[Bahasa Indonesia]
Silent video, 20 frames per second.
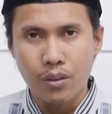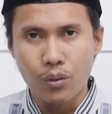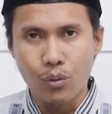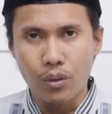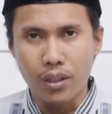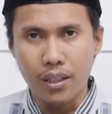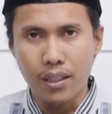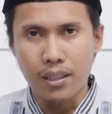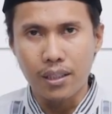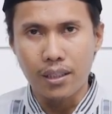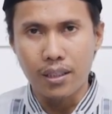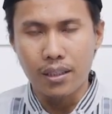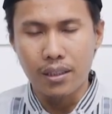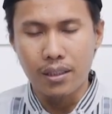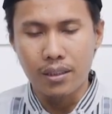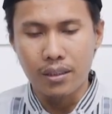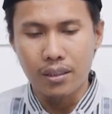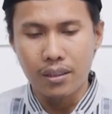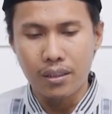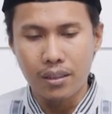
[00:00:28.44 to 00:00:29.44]
wa ala
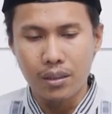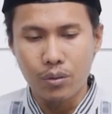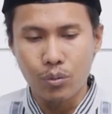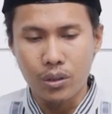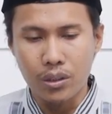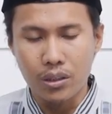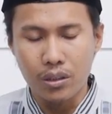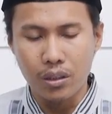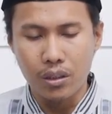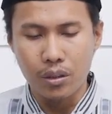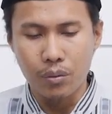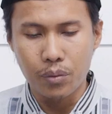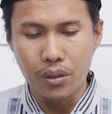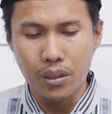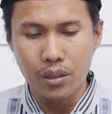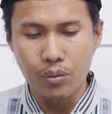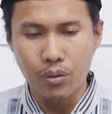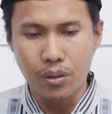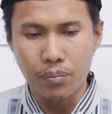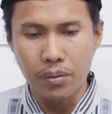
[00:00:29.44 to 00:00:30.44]
alihi wa
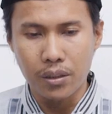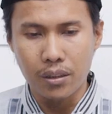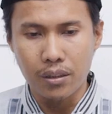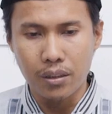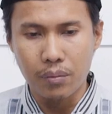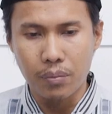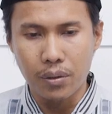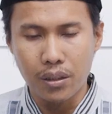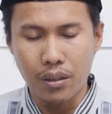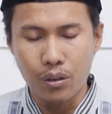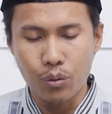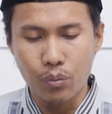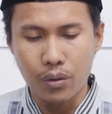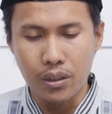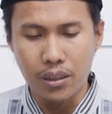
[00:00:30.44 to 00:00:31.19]
sahbihi wa man tabi'ahum